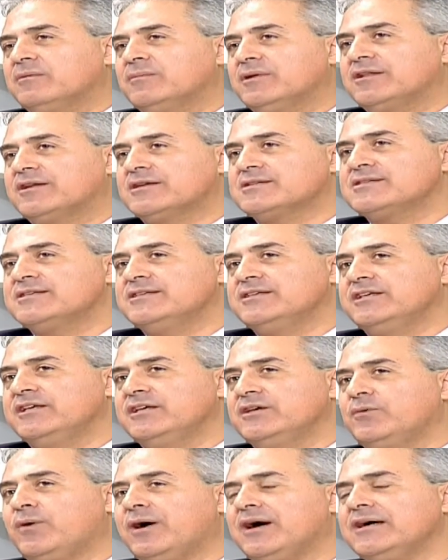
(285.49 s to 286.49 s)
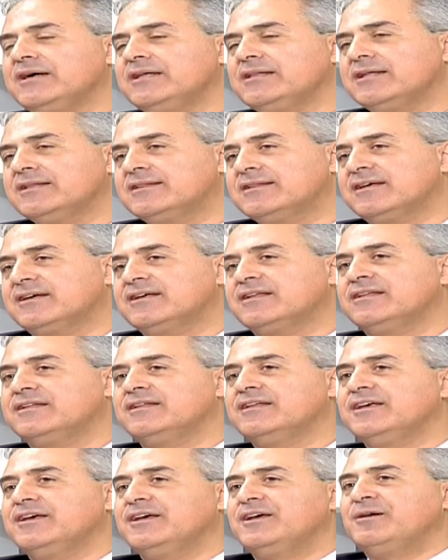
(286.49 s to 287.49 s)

المدرسيه وعاده